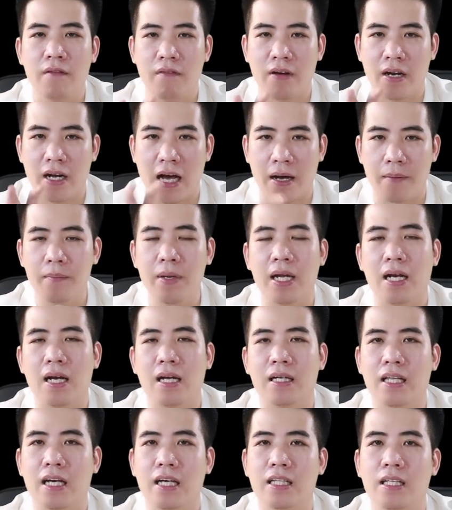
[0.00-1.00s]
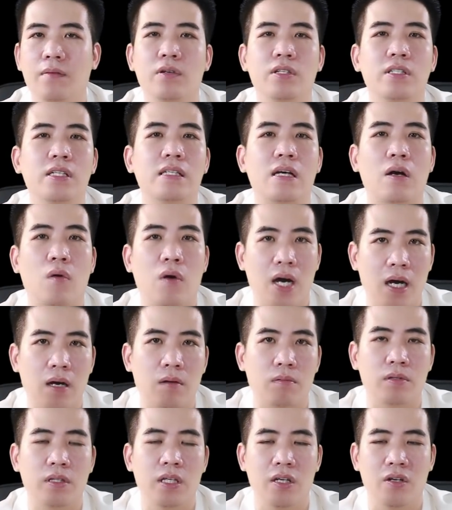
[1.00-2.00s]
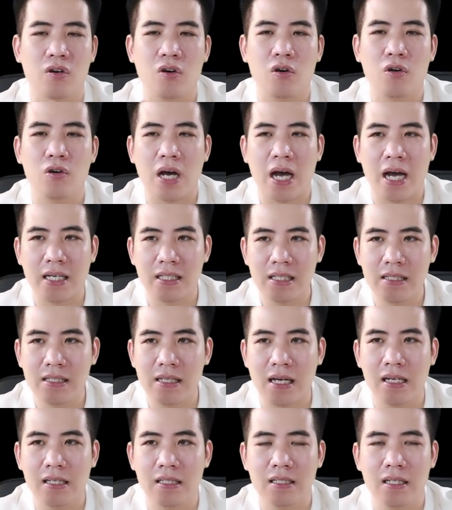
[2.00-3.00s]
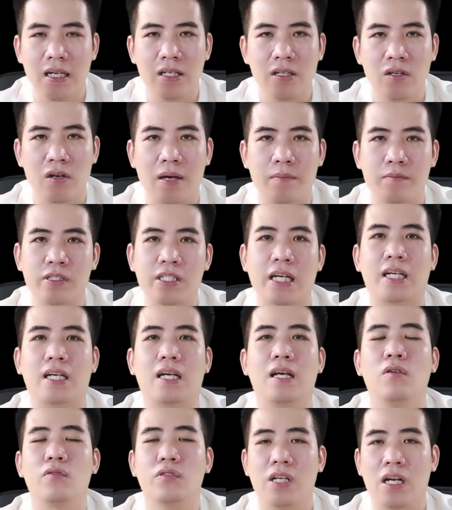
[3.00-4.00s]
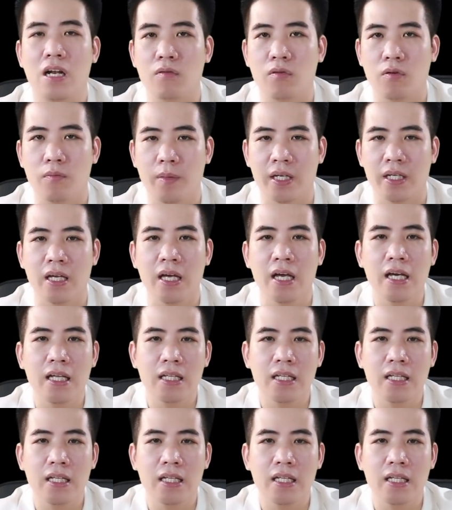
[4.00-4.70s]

và đặc biệt là tẩy tế bào chết dạng hóa học thì nó có axit salicylic nó làm sạch cái lỗ chân lông của mình